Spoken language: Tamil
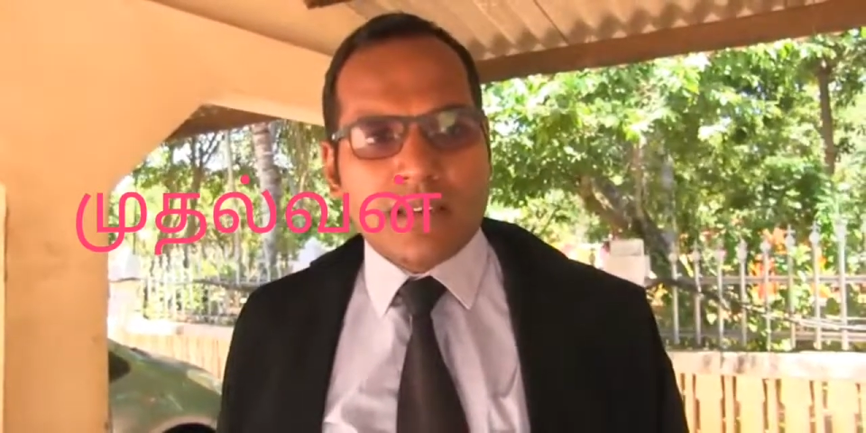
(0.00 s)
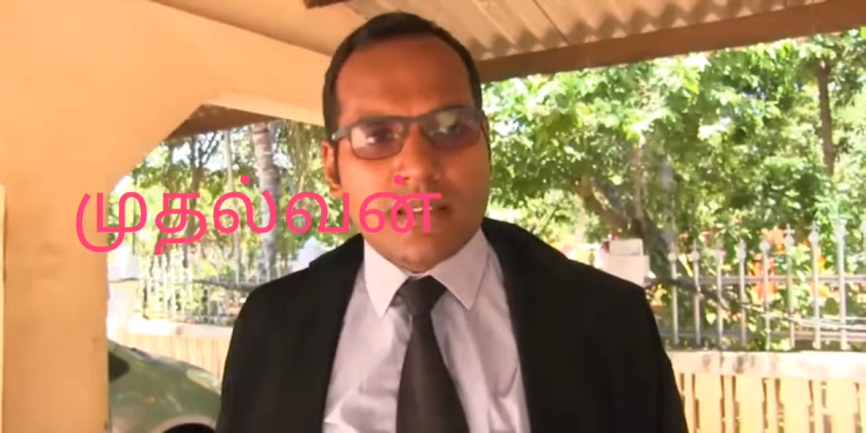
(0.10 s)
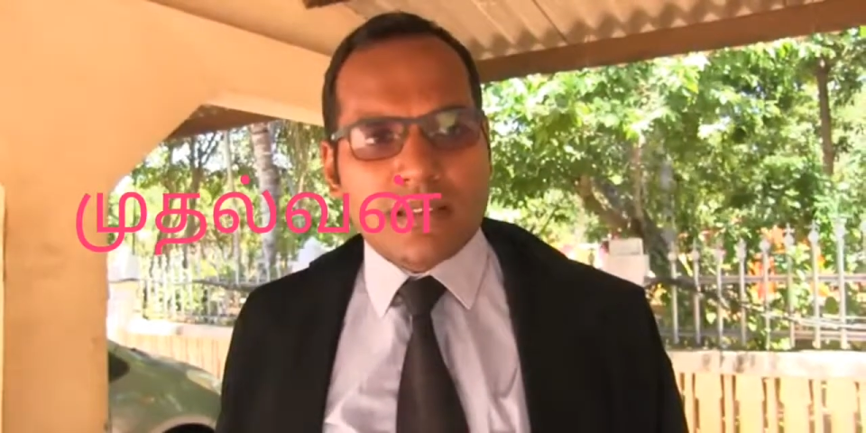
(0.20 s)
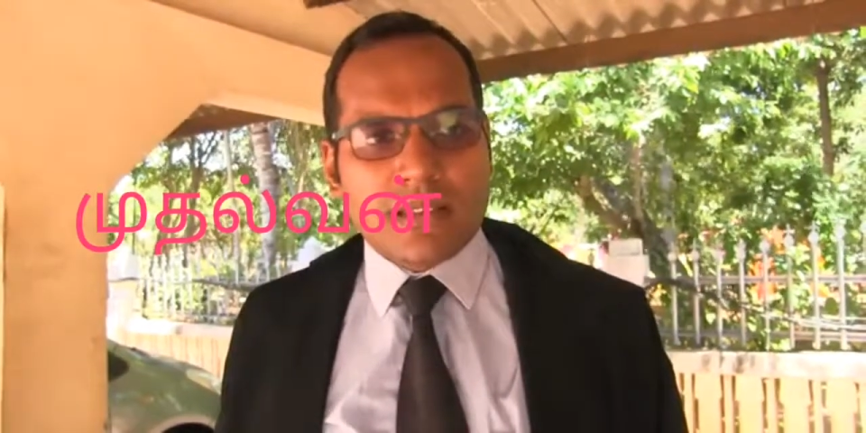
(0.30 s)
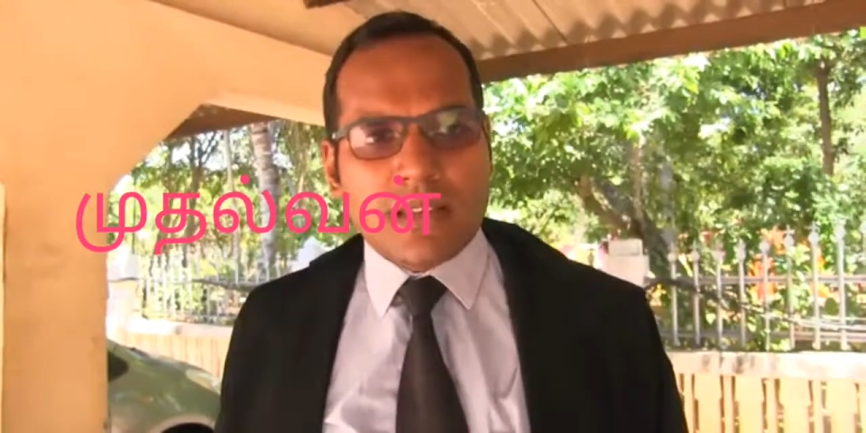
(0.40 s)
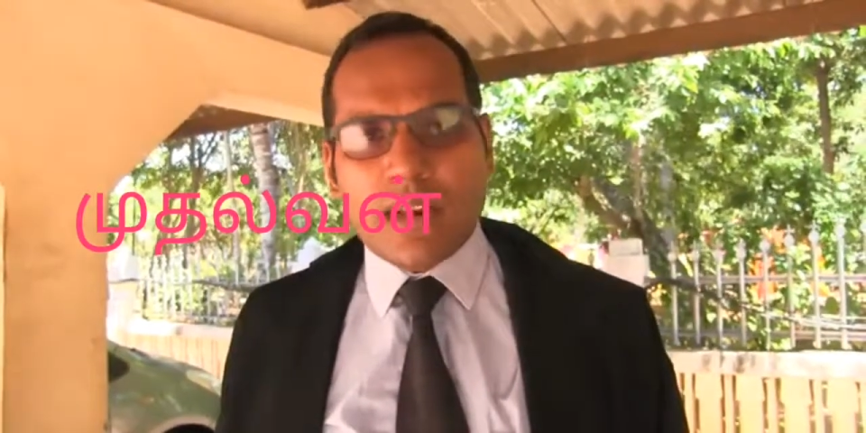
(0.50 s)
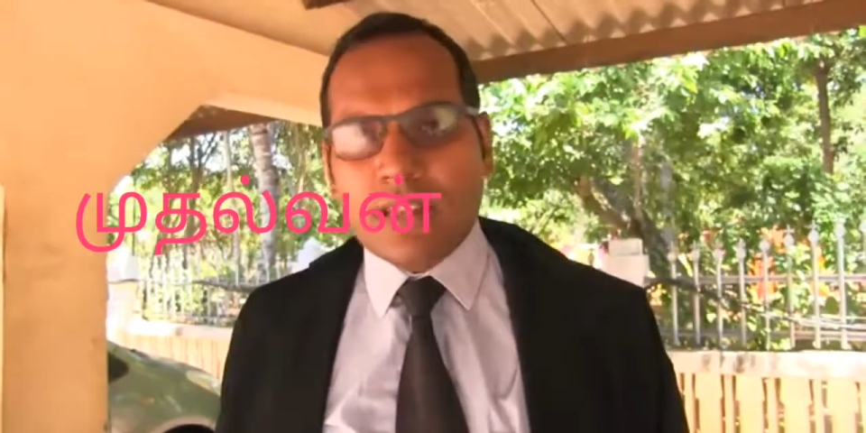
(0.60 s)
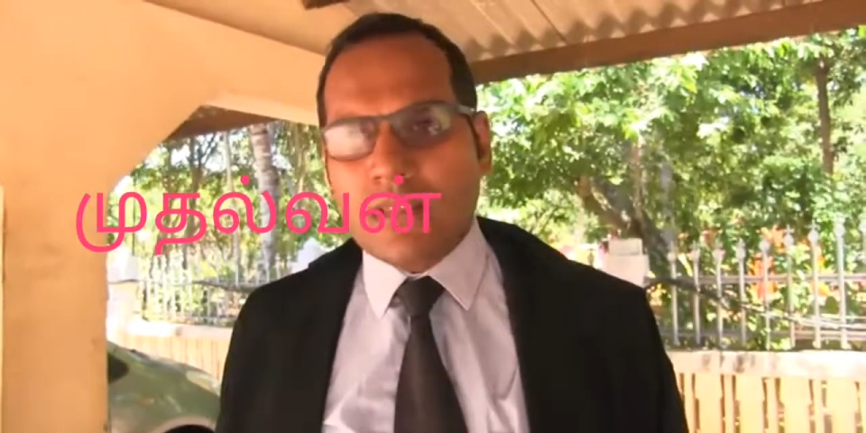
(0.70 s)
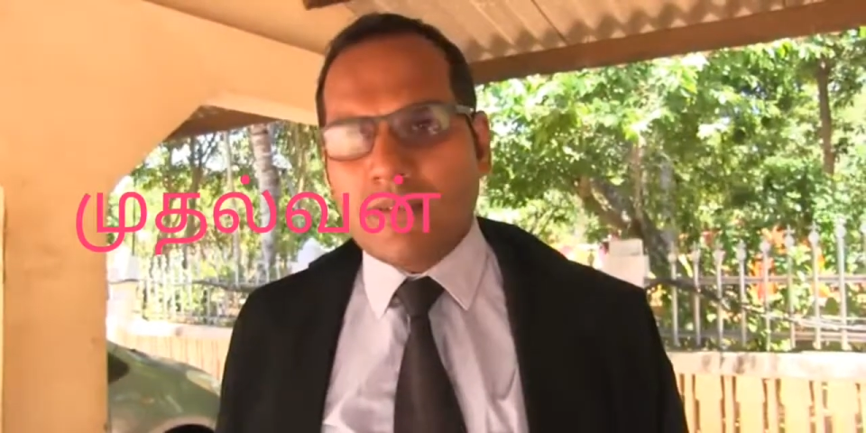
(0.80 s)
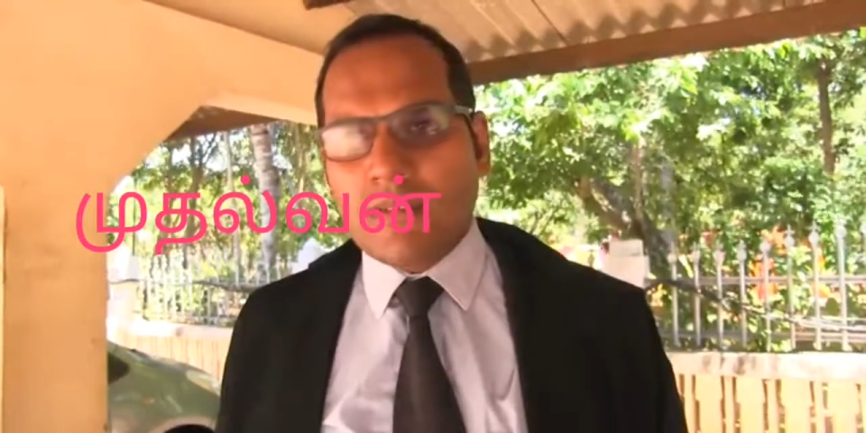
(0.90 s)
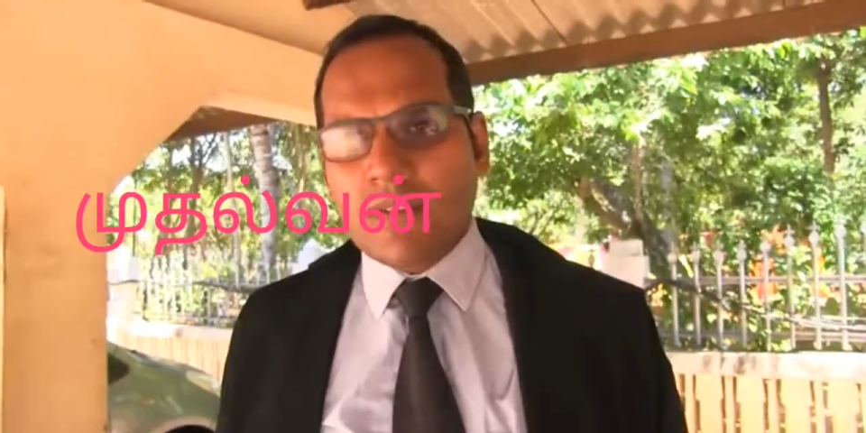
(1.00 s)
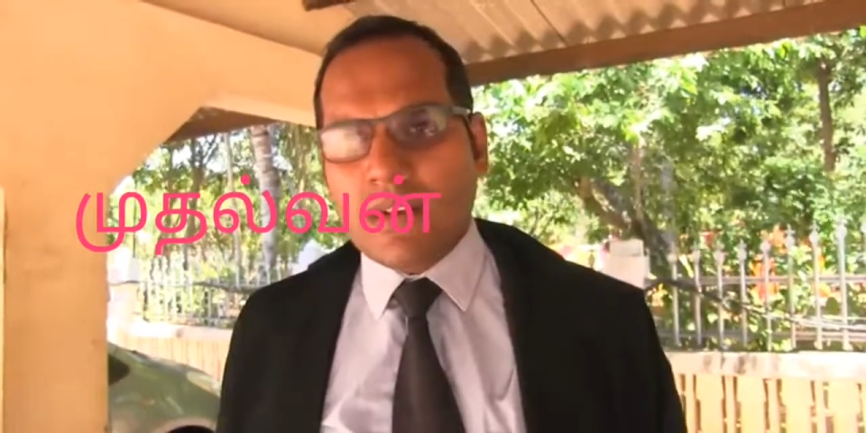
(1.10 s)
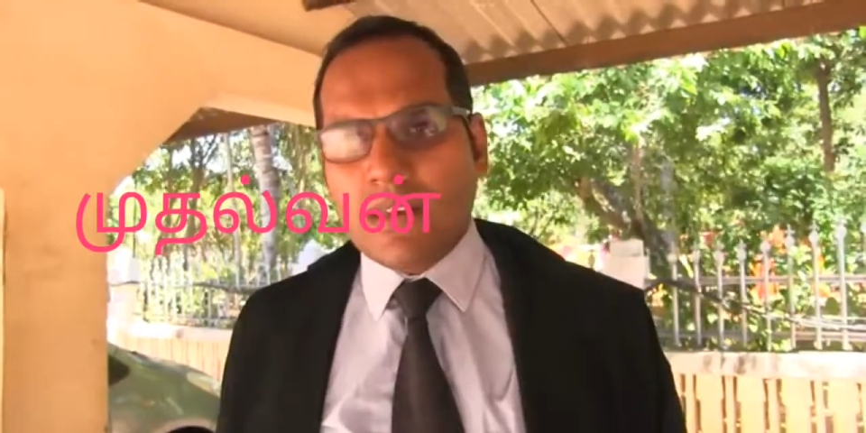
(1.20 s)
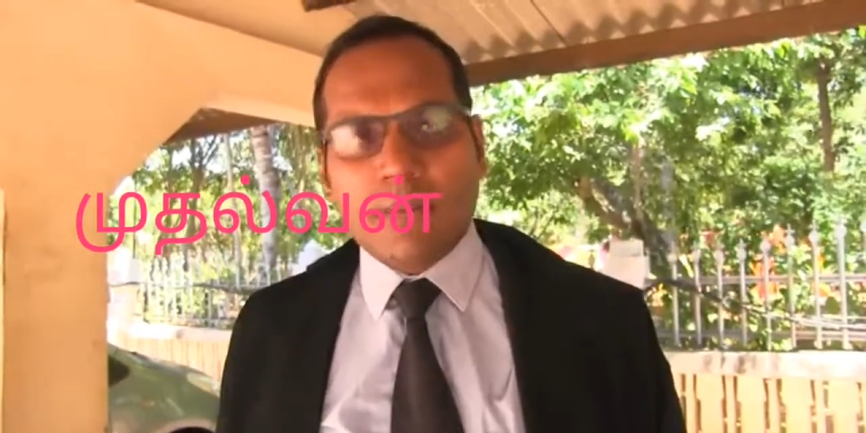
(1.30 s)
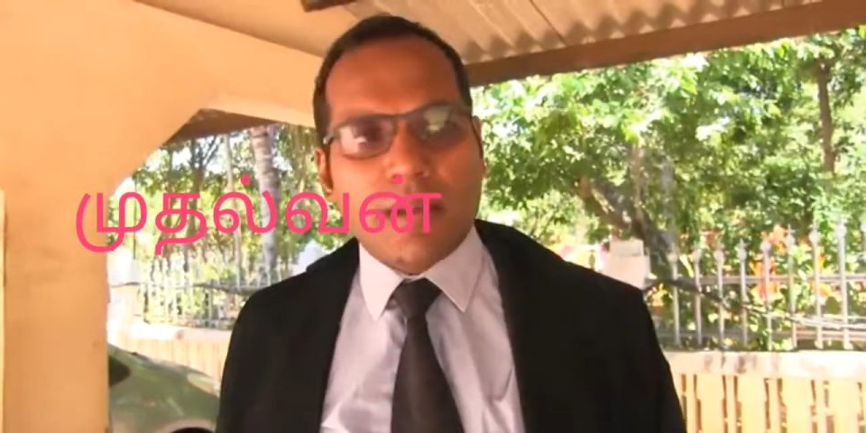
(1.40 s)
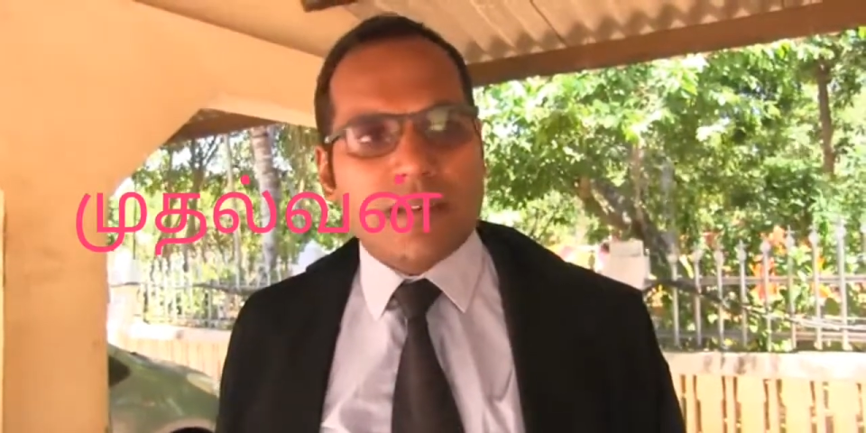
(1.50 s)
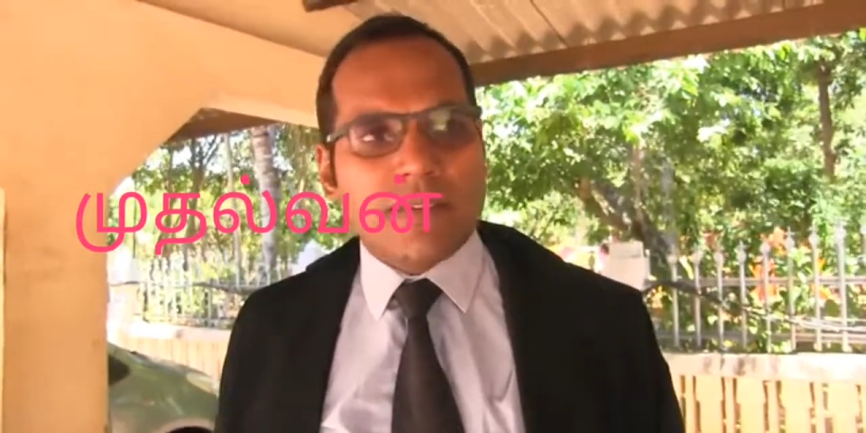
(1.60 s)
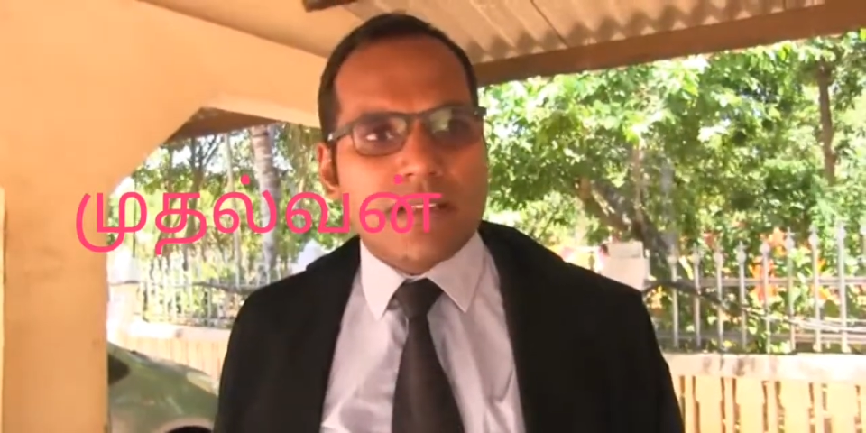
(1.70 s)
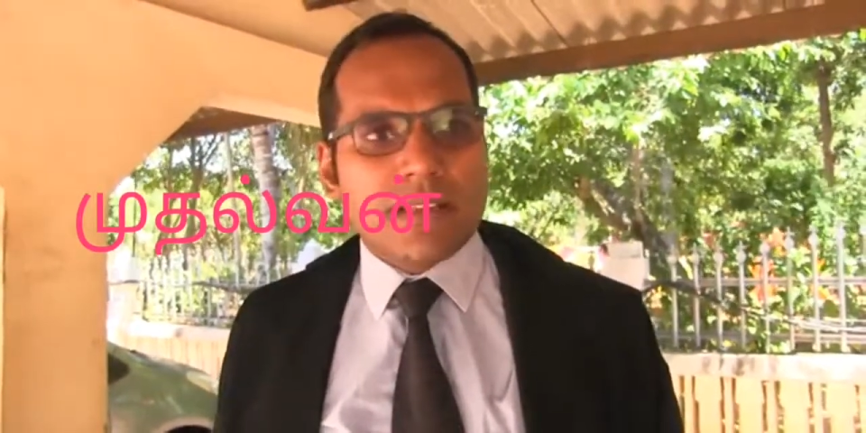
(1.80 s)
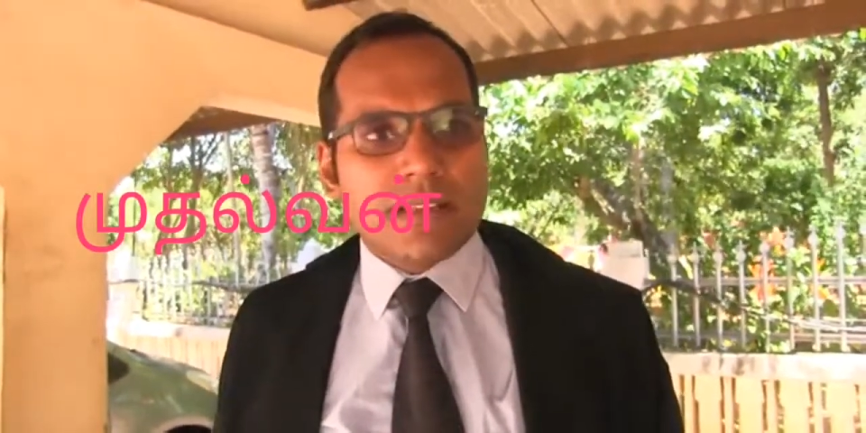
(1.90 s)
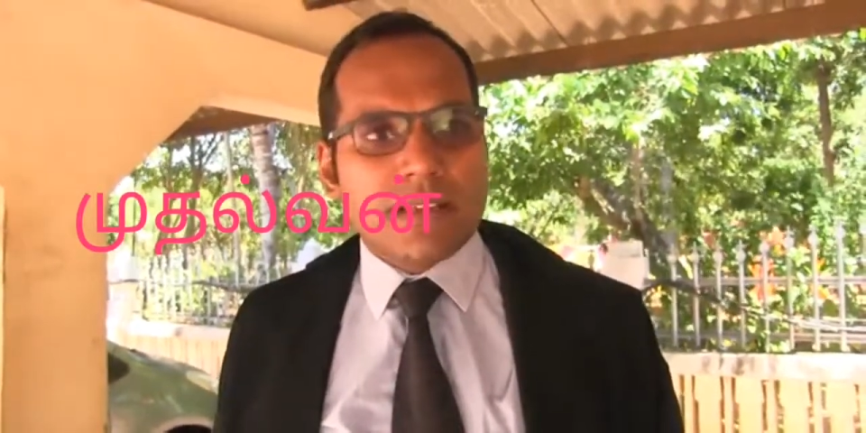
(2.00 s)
திரு சதானந்தவன் அவர்களை பதவியிலிருந்து